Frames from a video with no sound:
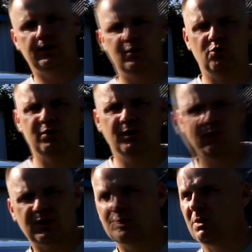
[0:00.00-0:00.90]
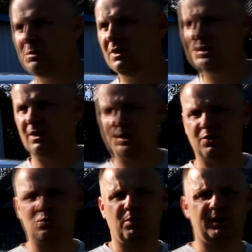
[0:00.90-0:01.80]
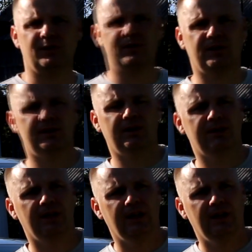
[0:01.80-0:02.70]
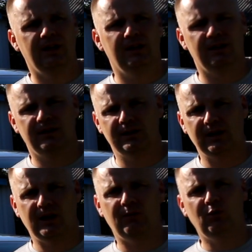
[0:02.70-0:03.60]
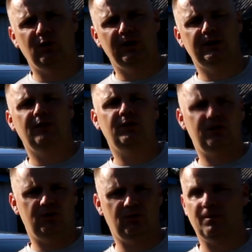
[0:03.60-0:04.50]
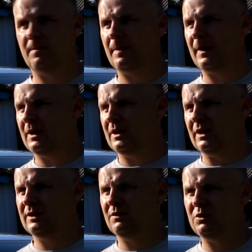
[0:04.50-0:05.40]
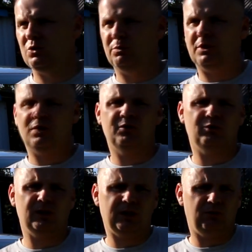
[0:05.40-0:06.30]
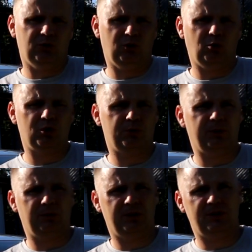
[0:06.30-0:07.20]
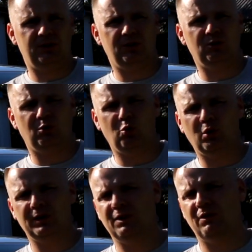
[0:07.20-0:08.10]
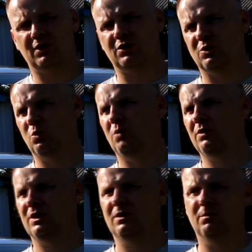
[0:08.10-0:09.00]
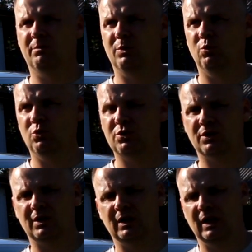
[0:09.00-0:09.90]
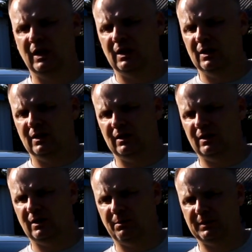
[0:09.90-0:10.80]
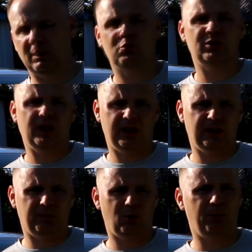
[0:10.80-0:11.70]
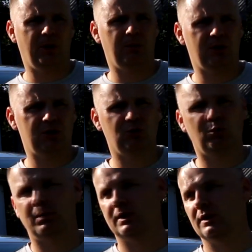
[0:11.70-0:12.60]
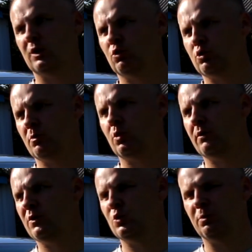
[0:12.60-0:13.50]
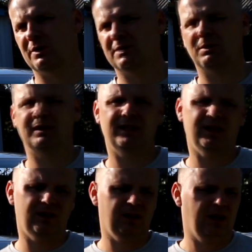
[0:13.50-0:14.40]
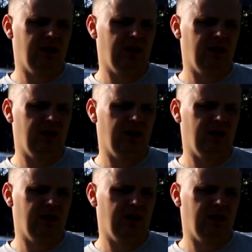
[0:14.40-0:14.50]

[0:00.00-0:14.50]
Еще один важный момент, о чем хотел сказать. А, для кого это видео? Это видео прежде всего для того, кто хочет приобрести Renault Logan, неважно, новый, бэушный. А, потому что я когда покупал машину, понятно, тоже много видео пересмотрел.